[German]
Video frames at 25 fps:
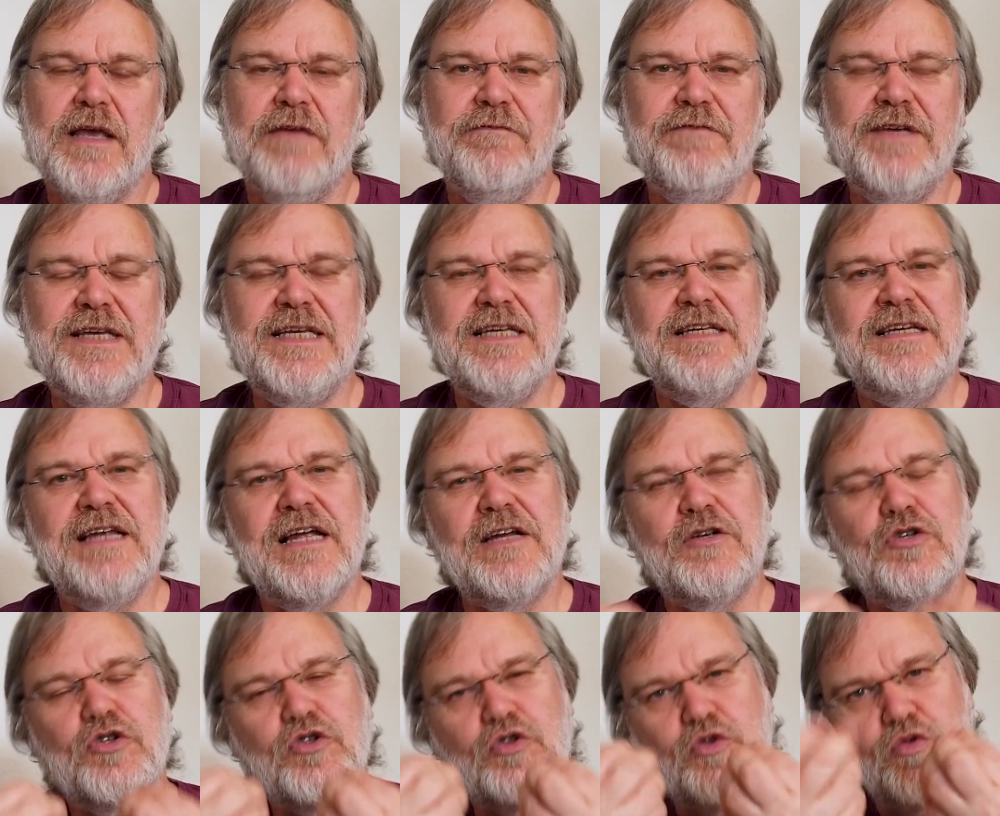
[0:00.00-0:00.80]
wie die
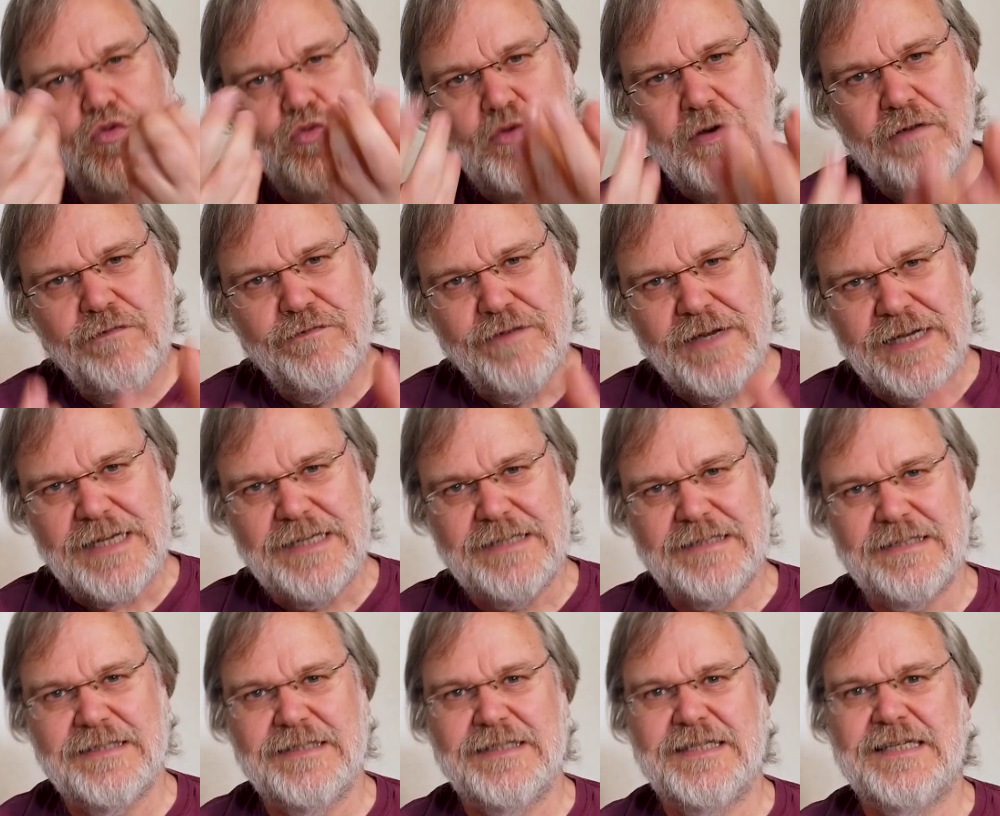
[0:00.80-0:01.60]

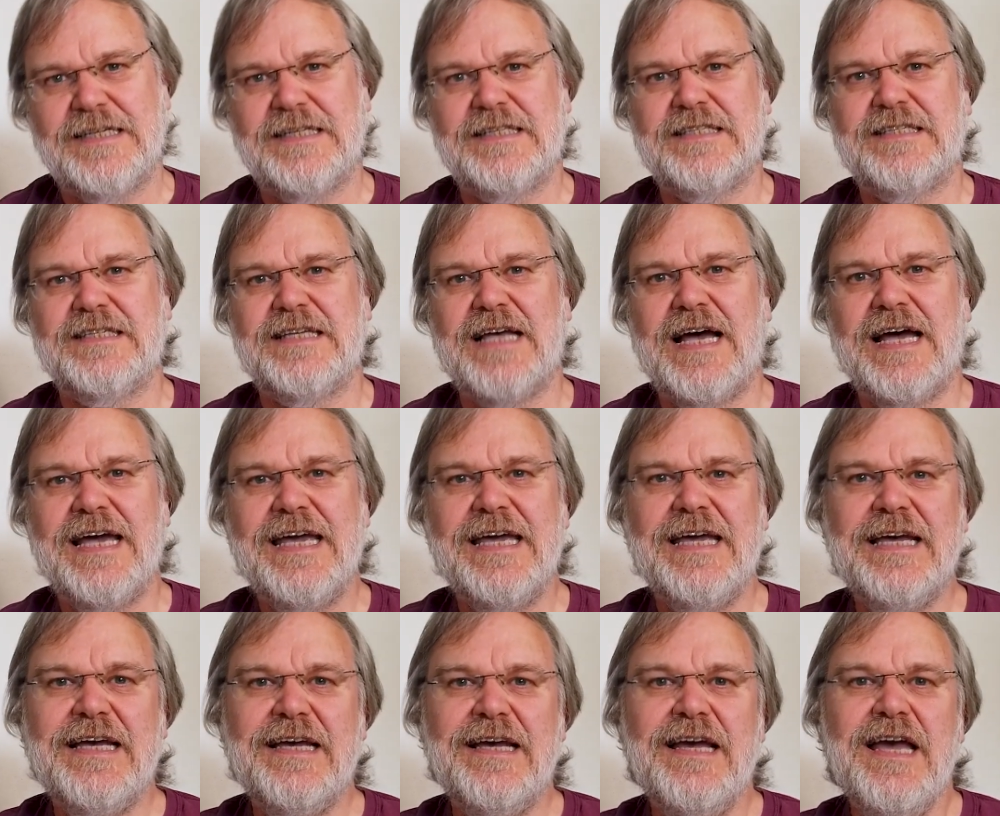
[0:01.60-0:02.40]
Naturwesen sich
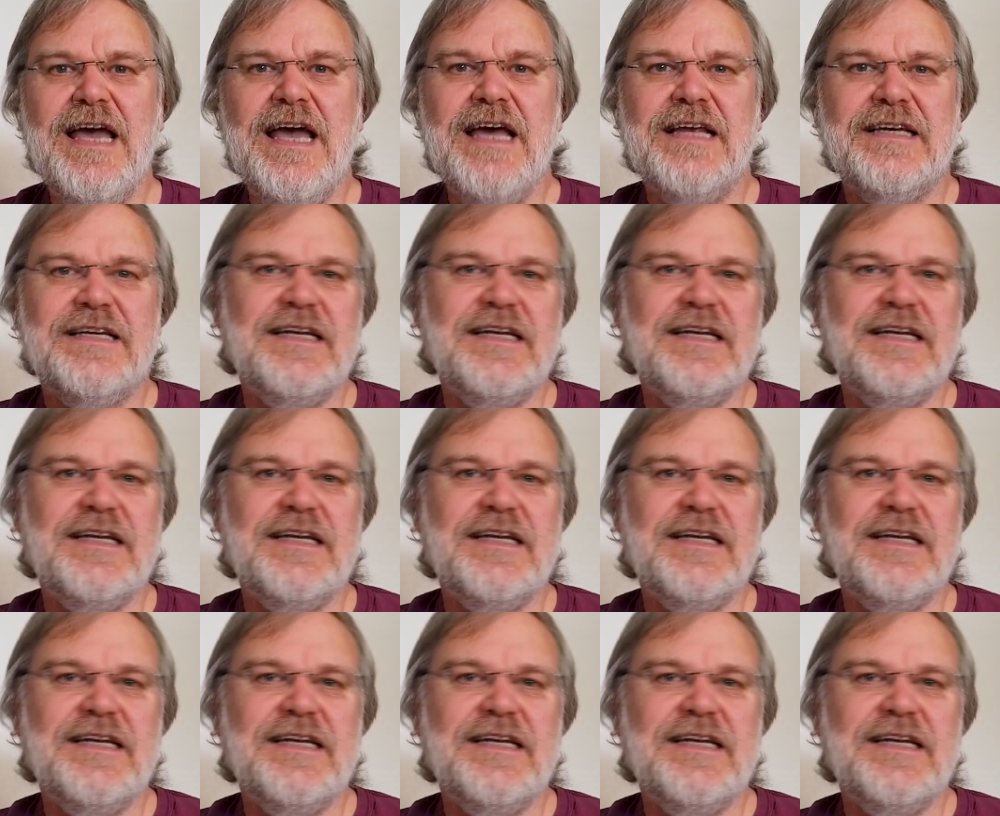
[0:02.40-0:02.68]
zeigen,